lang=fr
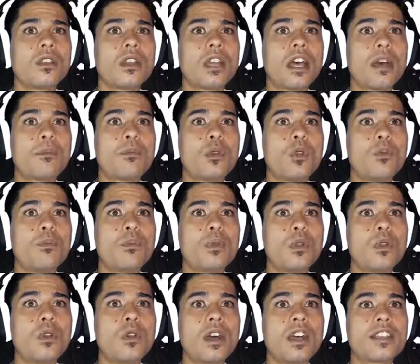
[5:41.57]
À
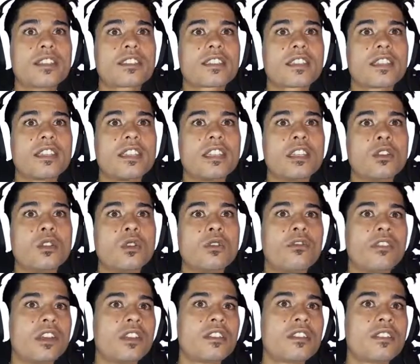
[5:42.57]
propos, inscrit le
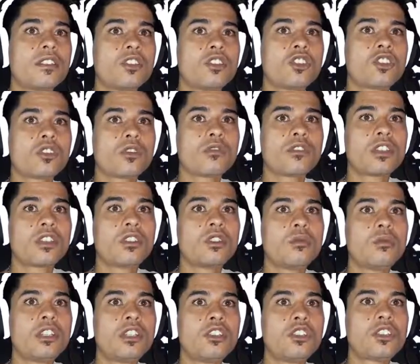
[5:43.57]
26 janvier
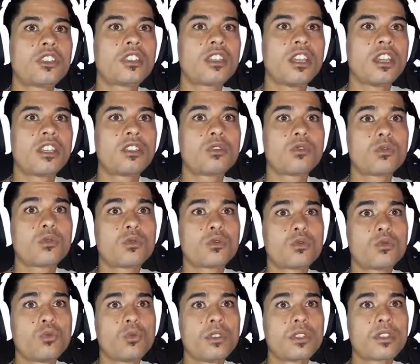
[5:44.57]
2017,
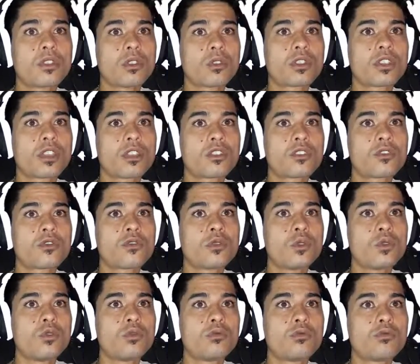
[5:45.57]
815
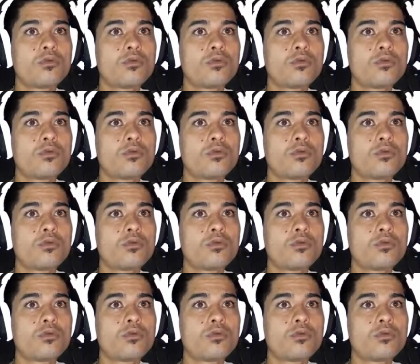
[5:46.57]
vues,